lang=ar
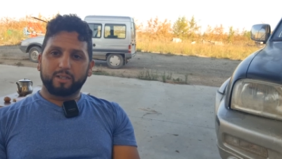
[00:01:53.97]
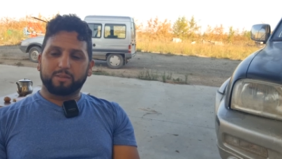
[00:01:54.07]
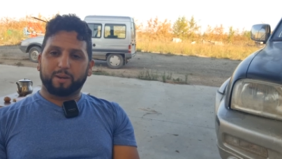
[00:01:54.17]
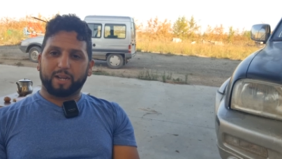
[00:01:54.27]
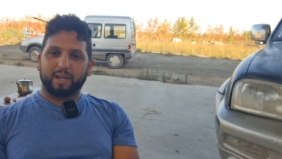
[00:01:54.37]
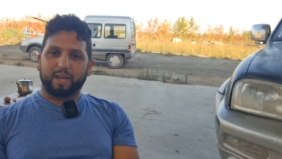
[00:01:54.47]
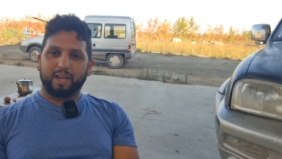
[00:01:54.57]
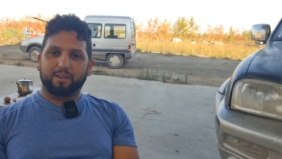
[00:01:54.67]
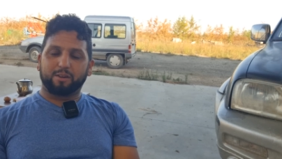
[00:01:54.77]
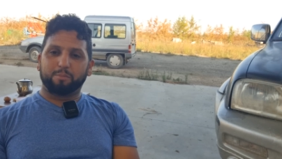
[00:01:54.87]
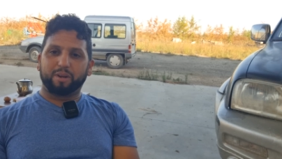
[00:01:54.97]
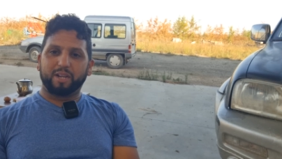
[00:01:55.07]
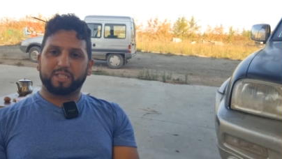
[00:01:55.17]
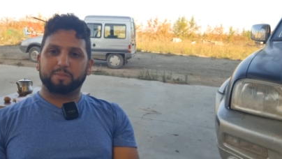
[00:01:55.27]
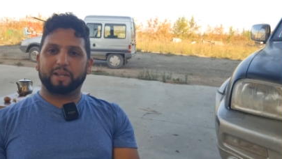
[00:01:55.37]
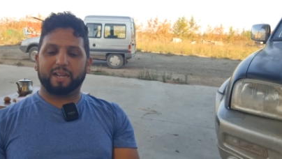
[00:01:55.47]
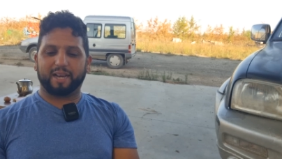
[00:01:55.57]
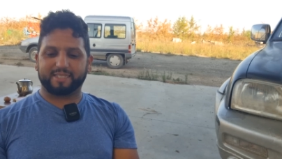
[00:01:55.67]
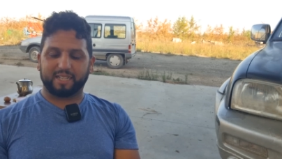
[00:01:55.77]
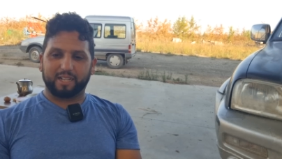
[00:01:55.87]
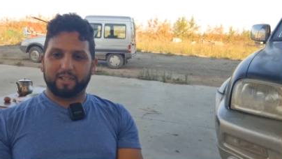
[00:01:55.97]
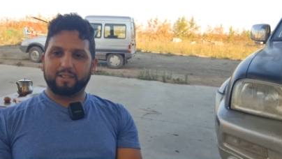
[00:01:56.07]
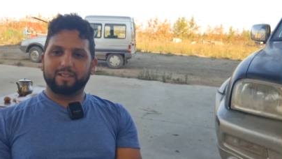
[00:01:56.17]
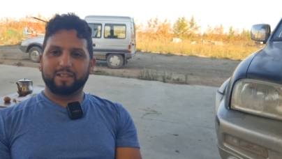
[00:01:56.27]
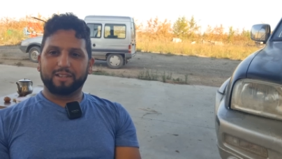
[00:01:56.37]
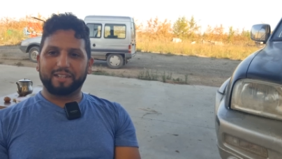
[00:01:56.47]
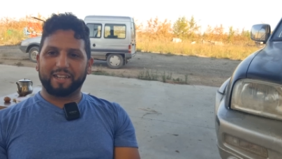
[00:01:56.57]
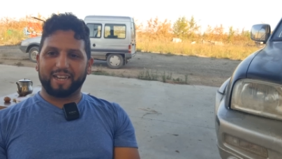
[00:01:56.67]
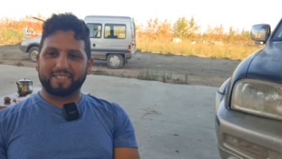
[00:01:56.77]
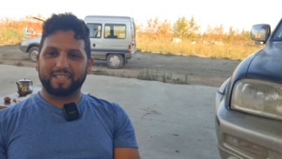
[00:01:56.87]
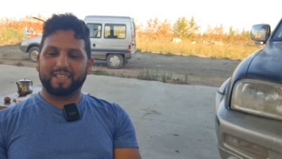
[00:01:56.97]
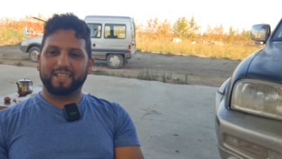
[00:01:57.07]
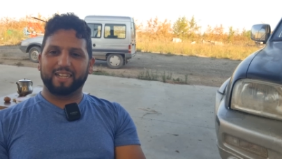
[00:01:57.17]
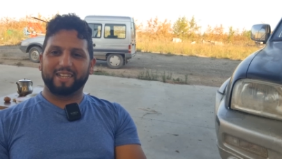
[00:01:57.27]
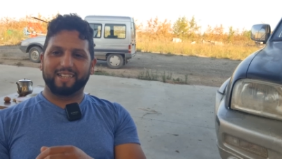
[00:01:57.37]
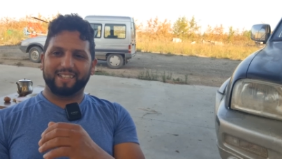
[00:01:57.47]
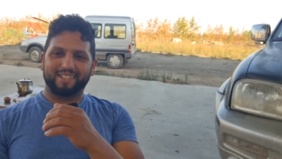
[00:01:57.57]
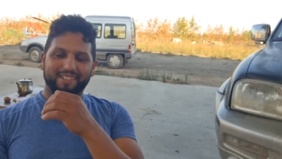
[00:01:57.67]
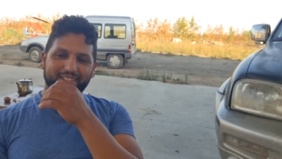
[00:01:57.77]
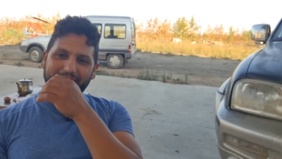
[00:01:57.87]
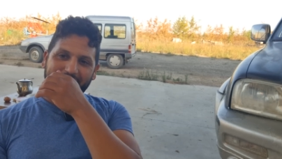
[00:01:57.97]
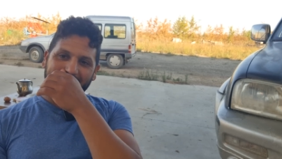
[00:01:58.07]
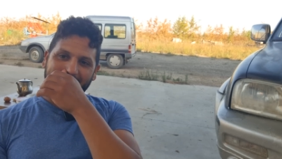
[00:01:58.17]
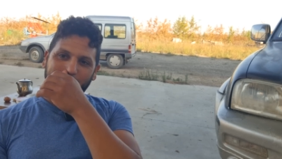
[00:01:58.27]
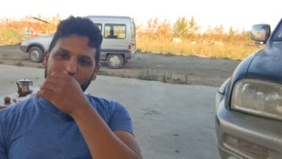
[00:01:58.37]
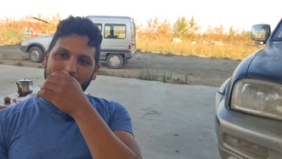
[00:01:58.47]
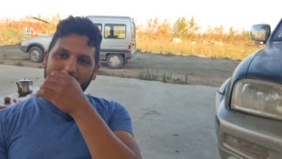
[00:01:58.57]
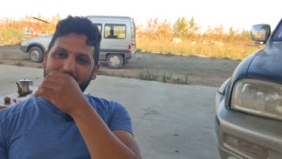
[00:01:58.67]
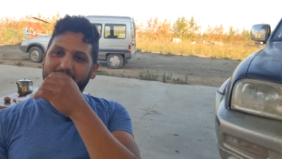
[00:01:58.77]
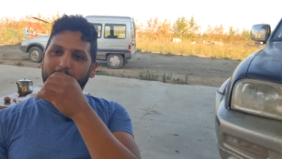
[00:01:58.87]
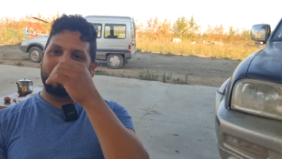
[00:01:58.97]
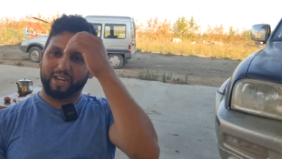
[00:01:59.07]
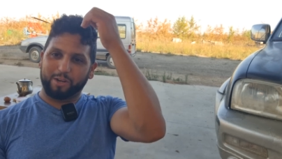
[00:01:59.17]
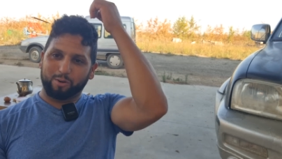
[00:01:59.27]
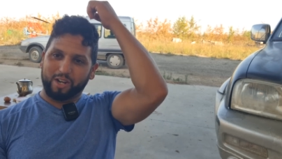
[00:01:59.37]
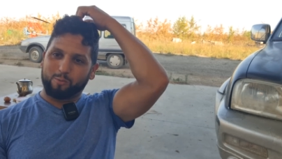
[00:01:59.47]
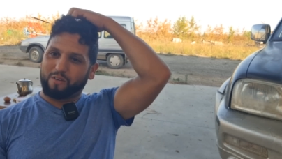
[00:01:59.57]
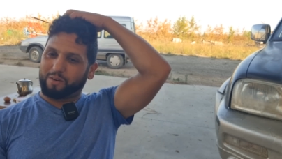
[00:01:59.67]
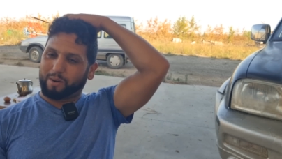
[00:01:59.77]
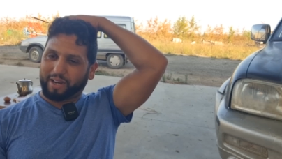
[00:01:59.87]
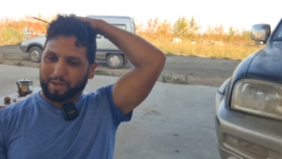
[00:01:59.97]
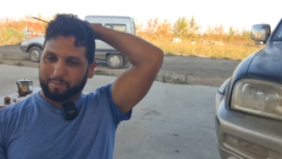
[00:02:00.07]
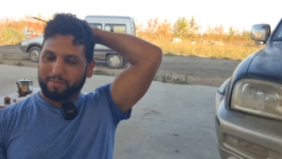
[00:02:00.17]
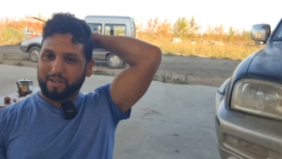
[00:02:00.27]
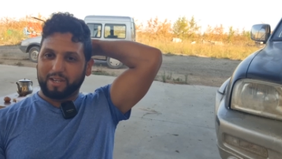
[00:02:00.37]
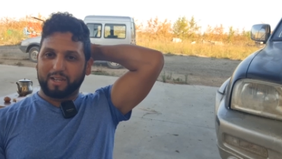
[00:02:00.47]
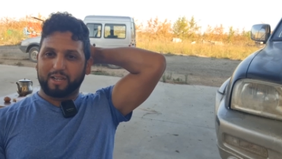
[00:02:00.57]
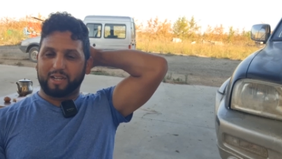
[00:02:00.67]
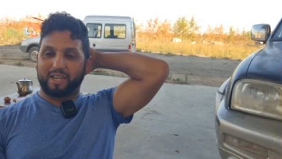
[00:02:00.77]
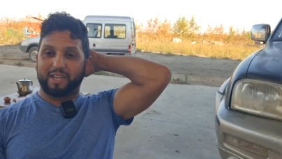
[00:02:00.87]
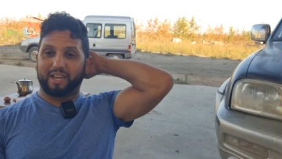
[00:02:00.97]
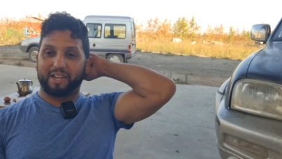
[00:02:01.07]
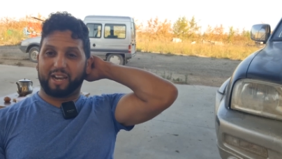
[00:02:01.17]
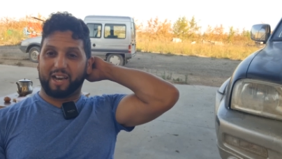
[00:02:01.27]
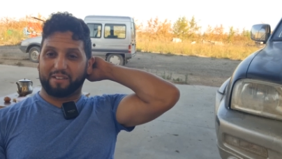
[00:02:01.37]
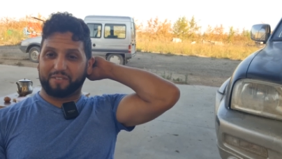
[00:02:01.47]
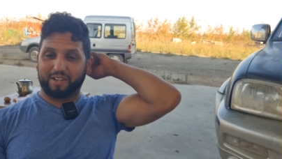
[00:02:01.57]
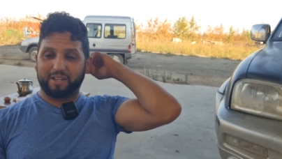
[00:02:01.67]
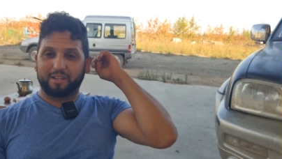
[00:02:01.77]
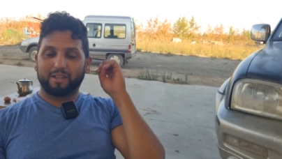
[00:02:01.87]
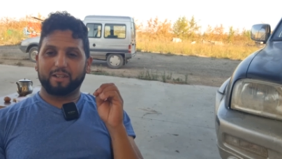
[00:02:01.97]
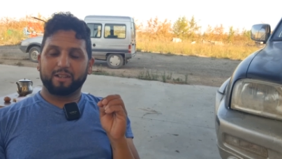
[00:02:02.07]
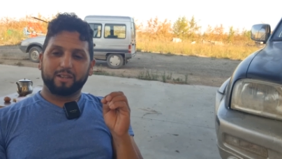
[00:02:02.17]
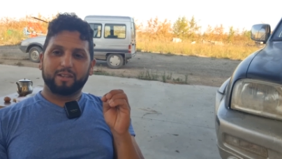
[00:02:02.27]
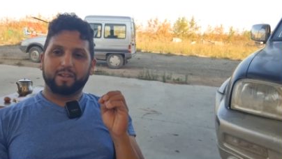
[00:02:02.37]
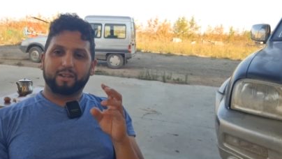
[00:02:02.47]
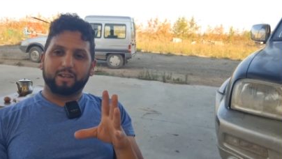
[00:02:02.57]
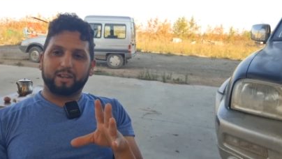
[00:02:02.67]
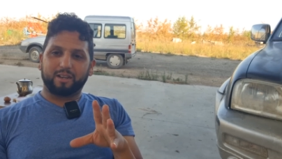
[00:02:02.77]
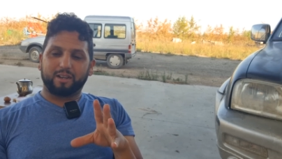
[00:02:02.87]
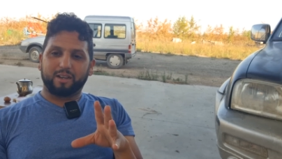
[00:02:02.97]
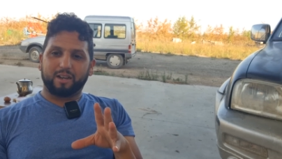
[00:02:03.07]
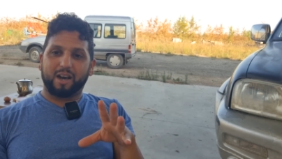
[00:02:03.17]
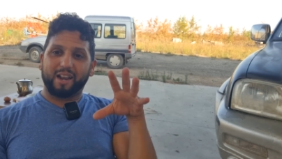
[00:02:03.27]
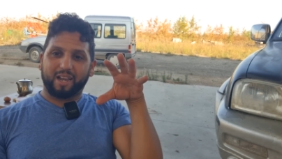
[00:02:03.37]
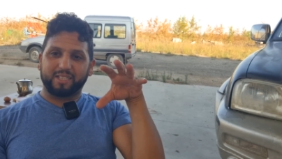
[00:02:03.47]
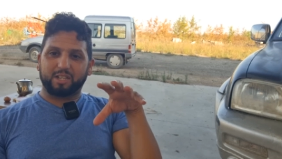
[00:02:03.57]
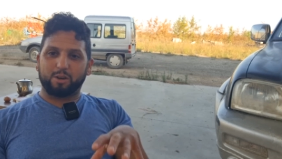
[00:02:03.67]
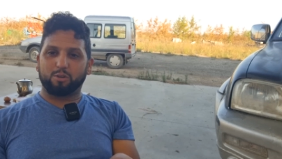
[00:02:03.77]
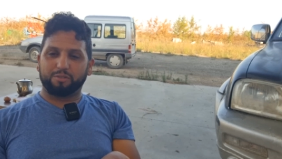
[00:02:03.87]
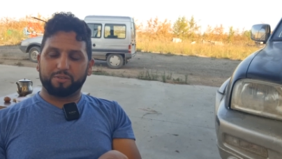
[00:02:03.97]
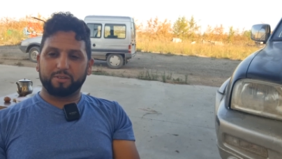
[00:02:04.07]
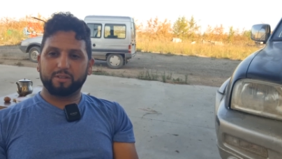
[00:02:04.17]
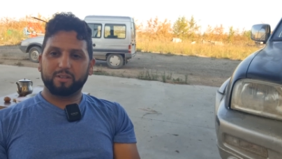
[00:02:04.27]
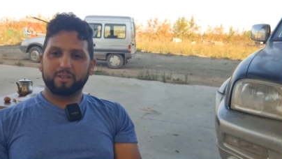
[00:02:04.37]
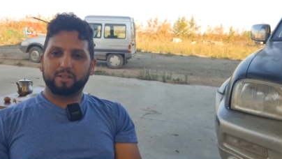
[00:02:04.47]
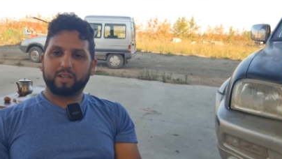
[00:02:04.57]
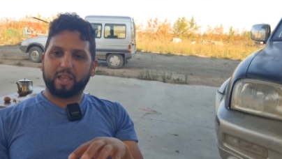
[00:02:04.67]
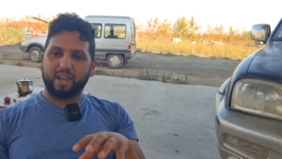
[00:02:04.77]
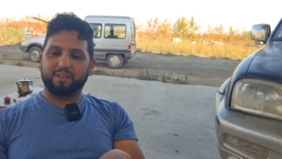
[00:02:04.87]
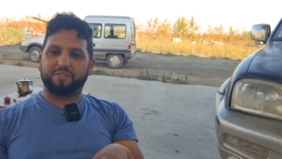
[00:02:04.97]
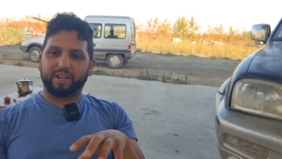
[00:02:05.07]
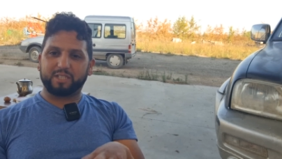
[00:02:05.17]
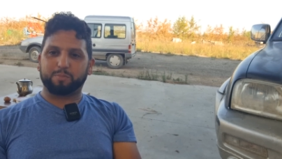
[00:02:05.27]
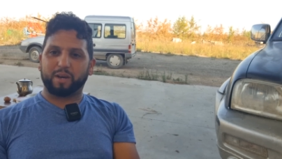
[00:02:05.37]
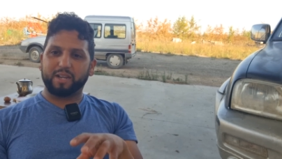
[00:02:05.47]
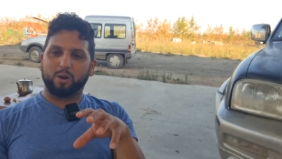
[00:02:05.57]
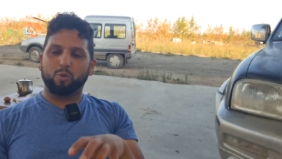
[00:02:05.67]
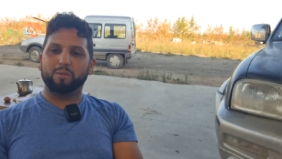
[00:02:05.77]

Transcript: تبارك الله عليكم بالنسبه للاصل الاصل ديال ديال السلاله ديال الميرينو اللي هو في المغرب لان احنا عارفين ارخص خروف كاين في اسبانيا هو